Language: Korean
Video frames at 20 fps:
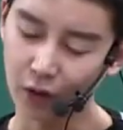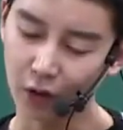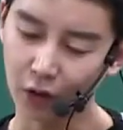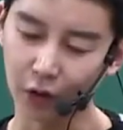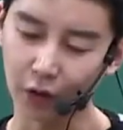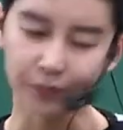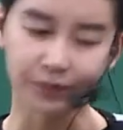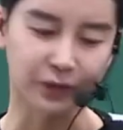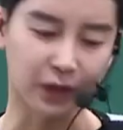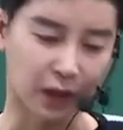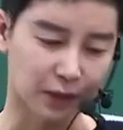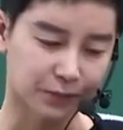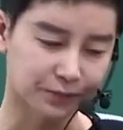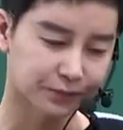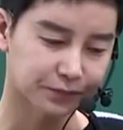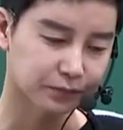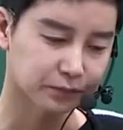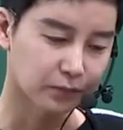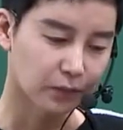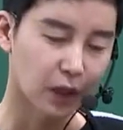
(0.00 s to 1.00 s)
없다.
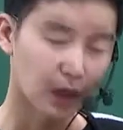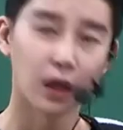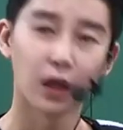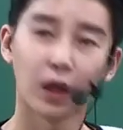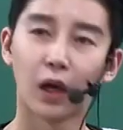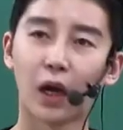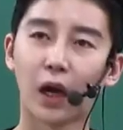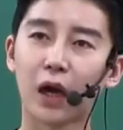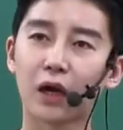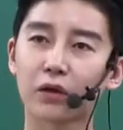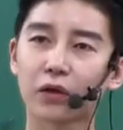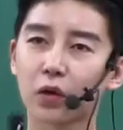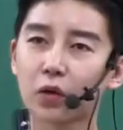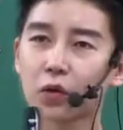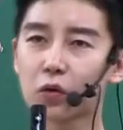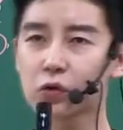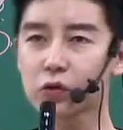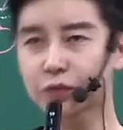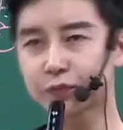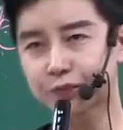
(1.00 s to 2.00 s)
아,
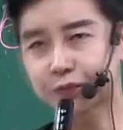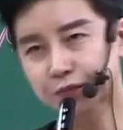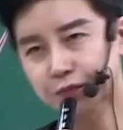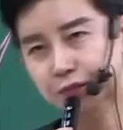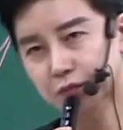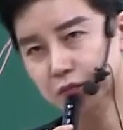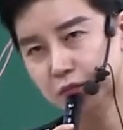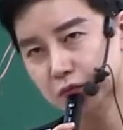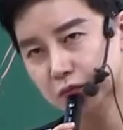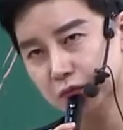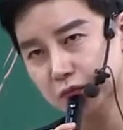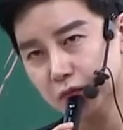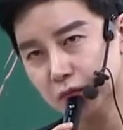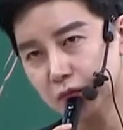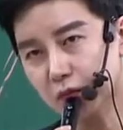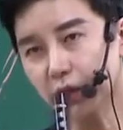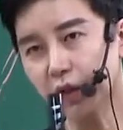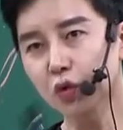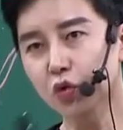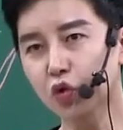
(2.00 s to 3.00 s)
그리고
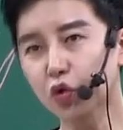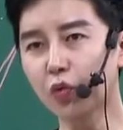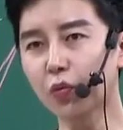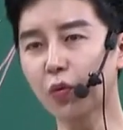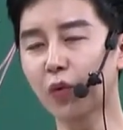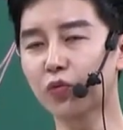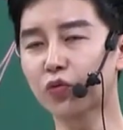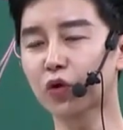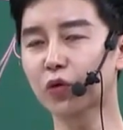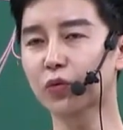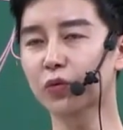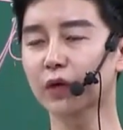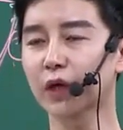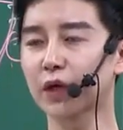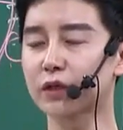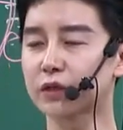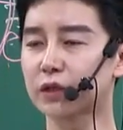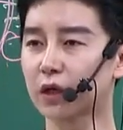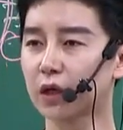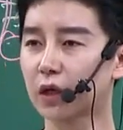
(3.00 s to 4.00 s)
또 뭐 물어본 게
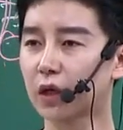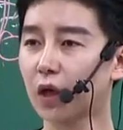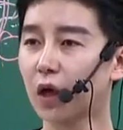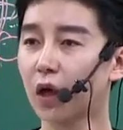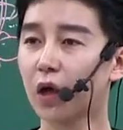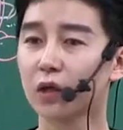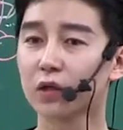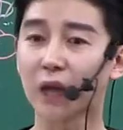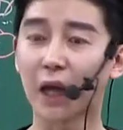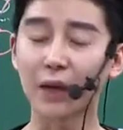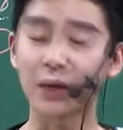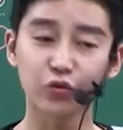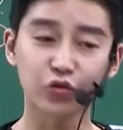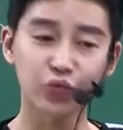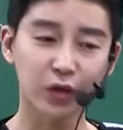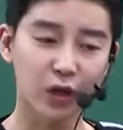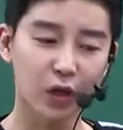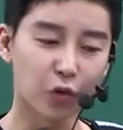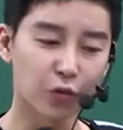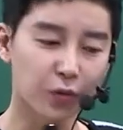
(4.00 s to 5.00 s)
이제 다음
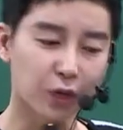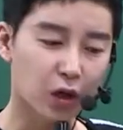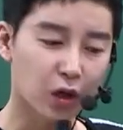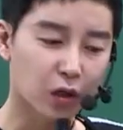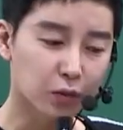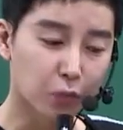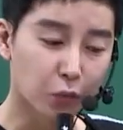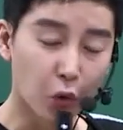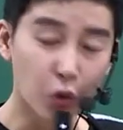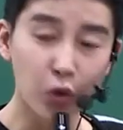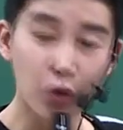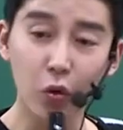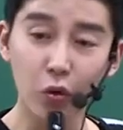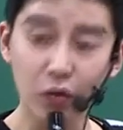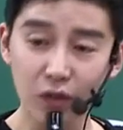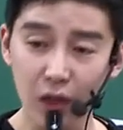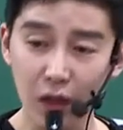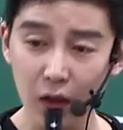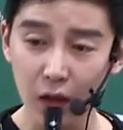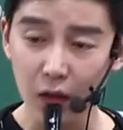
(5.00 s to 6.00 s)
주에 오면
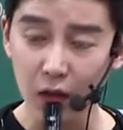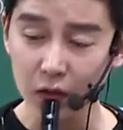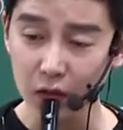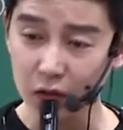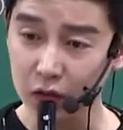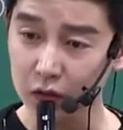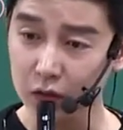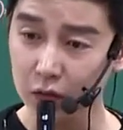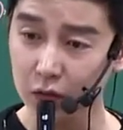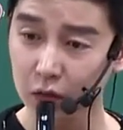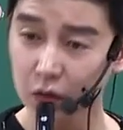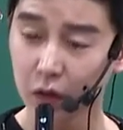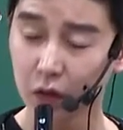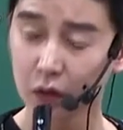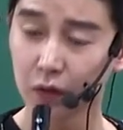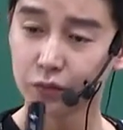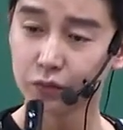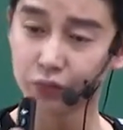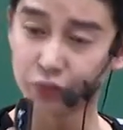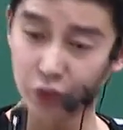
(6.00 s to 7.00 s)
모의고사는
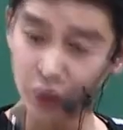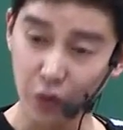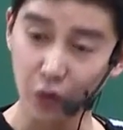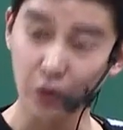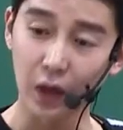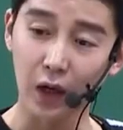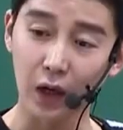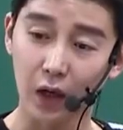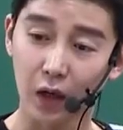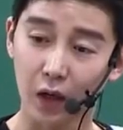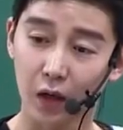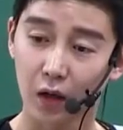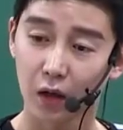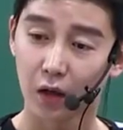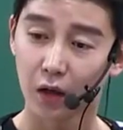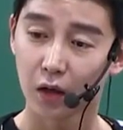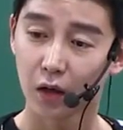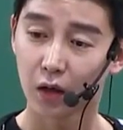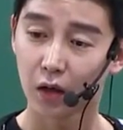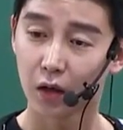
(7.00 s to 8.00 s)
무료야.
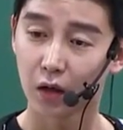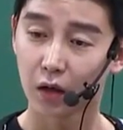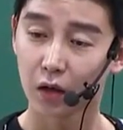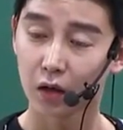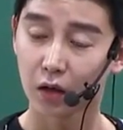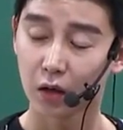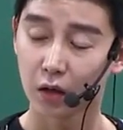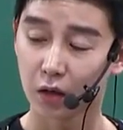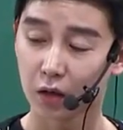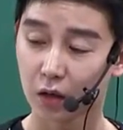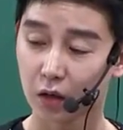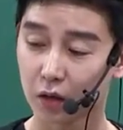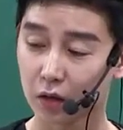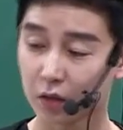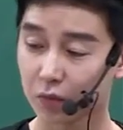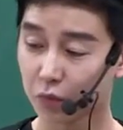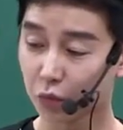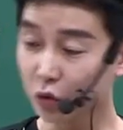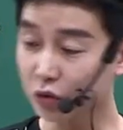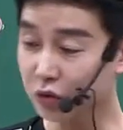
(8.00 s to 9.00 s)

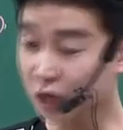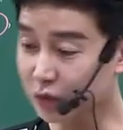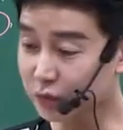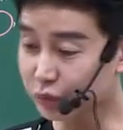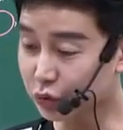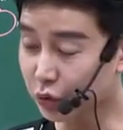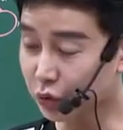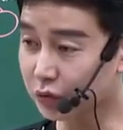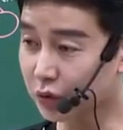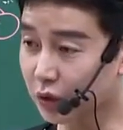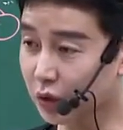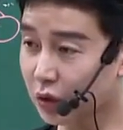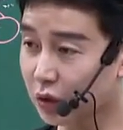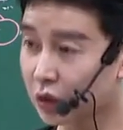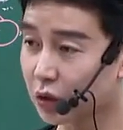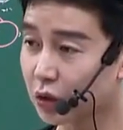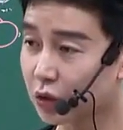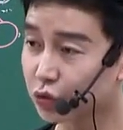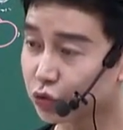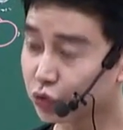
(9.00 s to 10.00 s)
모의고사는 무료인데
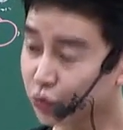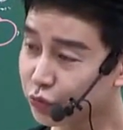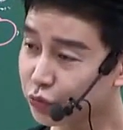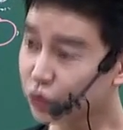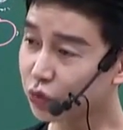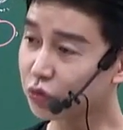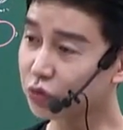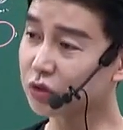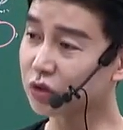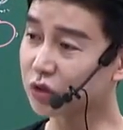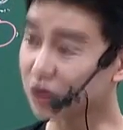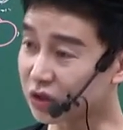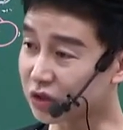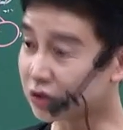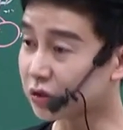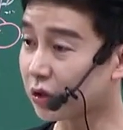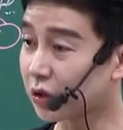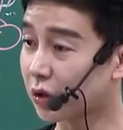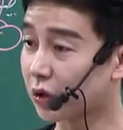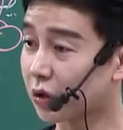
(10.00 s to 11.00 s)
수업료는
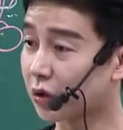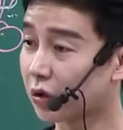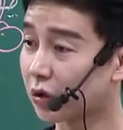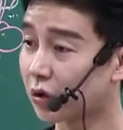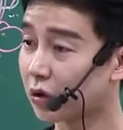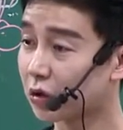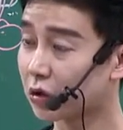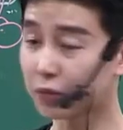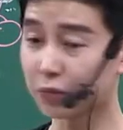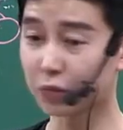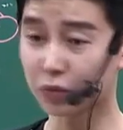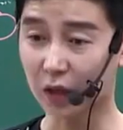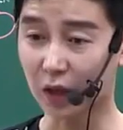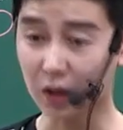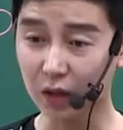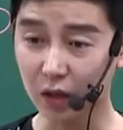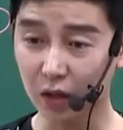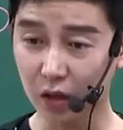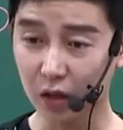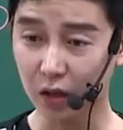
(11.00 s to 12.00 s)
있어요. 이건 뭐
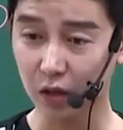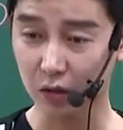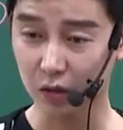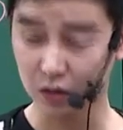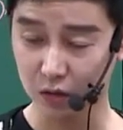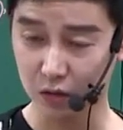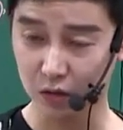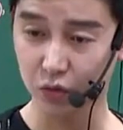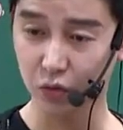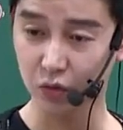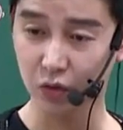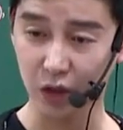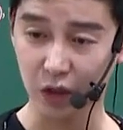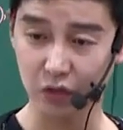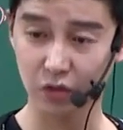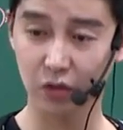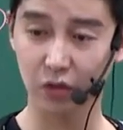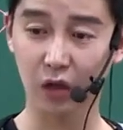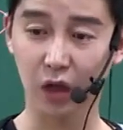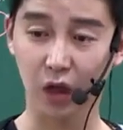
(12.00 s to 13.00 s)
내가 그 돈을
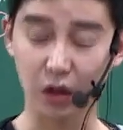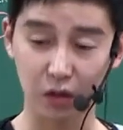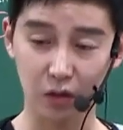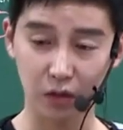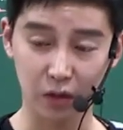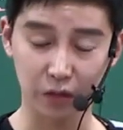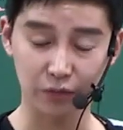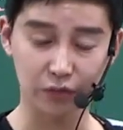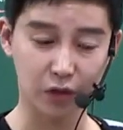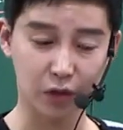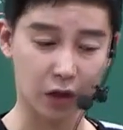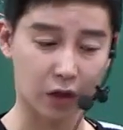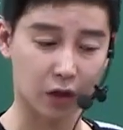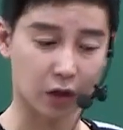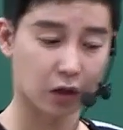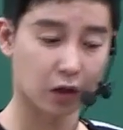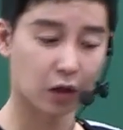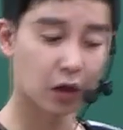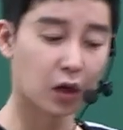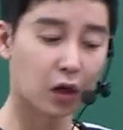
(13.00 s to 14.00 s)
가져가는 게 아니기
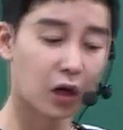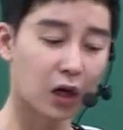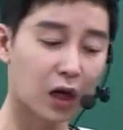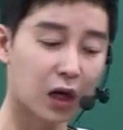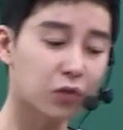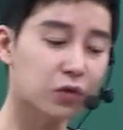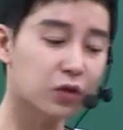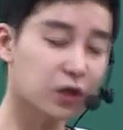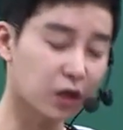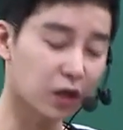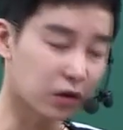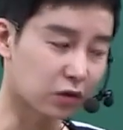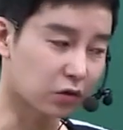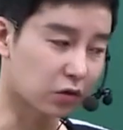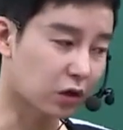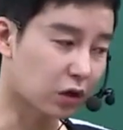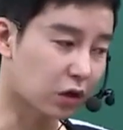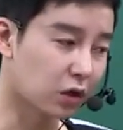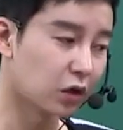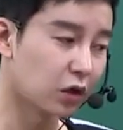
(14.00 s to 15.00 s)
때문에 학원에 내는
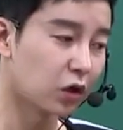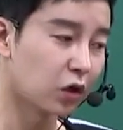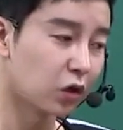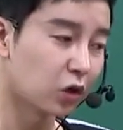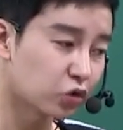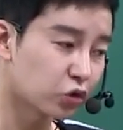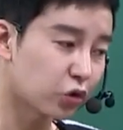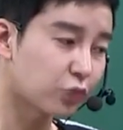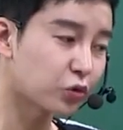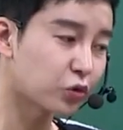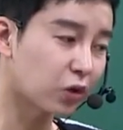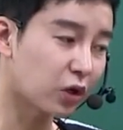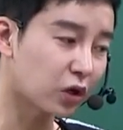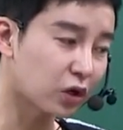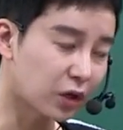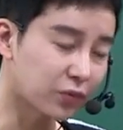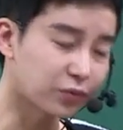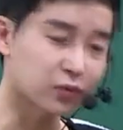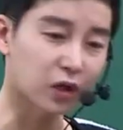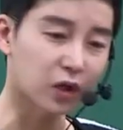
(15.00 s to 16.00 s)
거라 수업료가
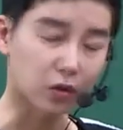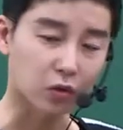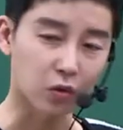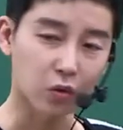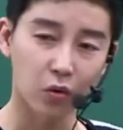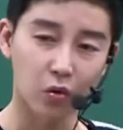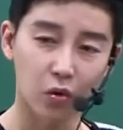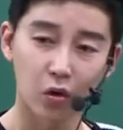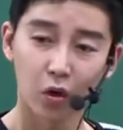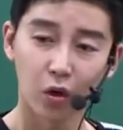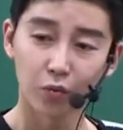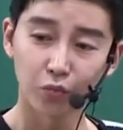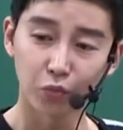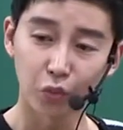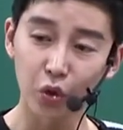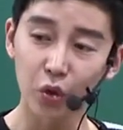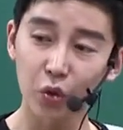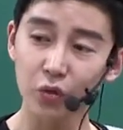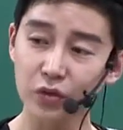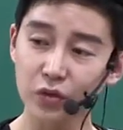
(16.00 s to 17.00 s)
이래분이 있고,
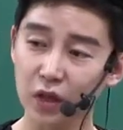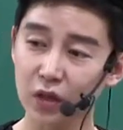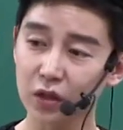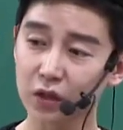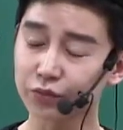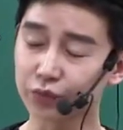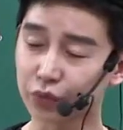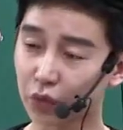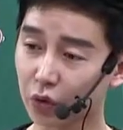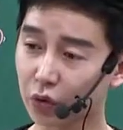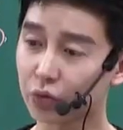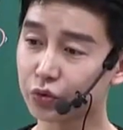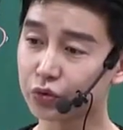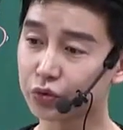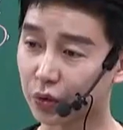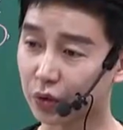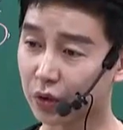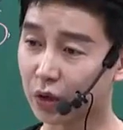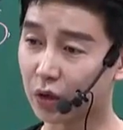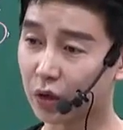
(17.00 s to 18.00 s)
모의고사는 무료로
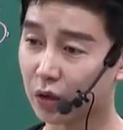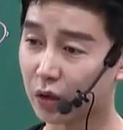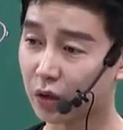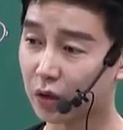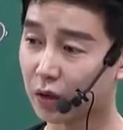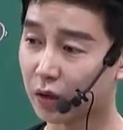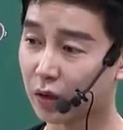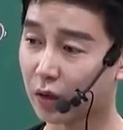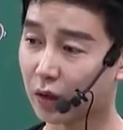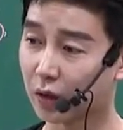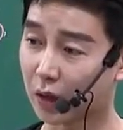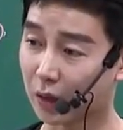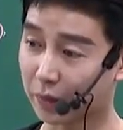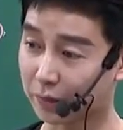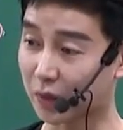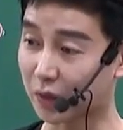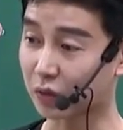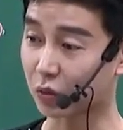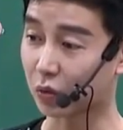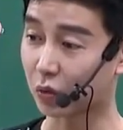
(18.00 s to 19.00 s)
줘요. 안
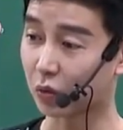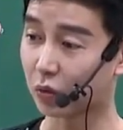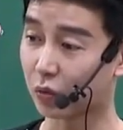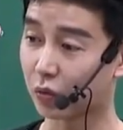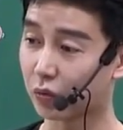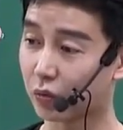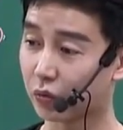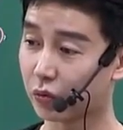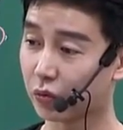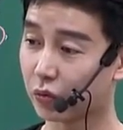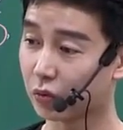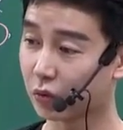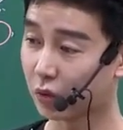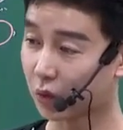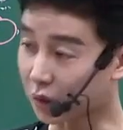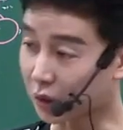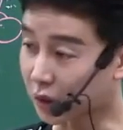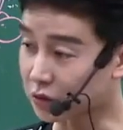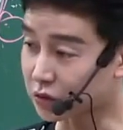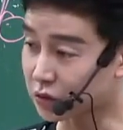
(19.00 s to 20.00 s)
받고.
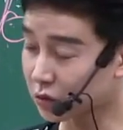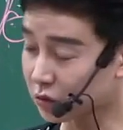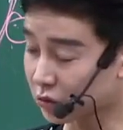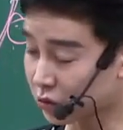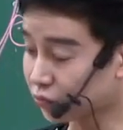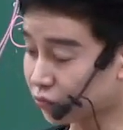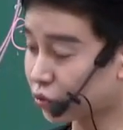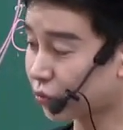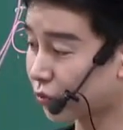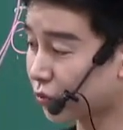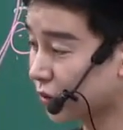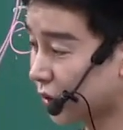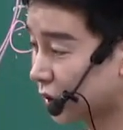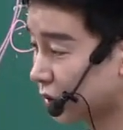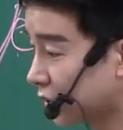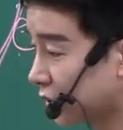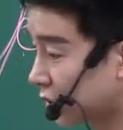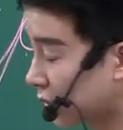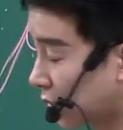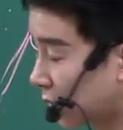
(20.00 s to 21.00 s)
알겠지? 그걸 물어보는
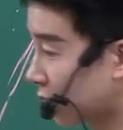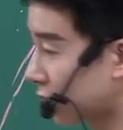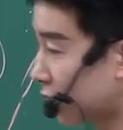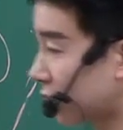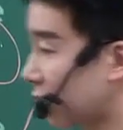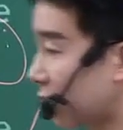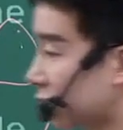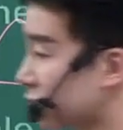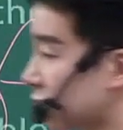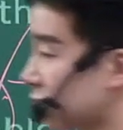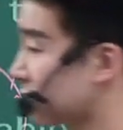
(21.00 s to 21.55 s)
애들이 있다고 하더라고.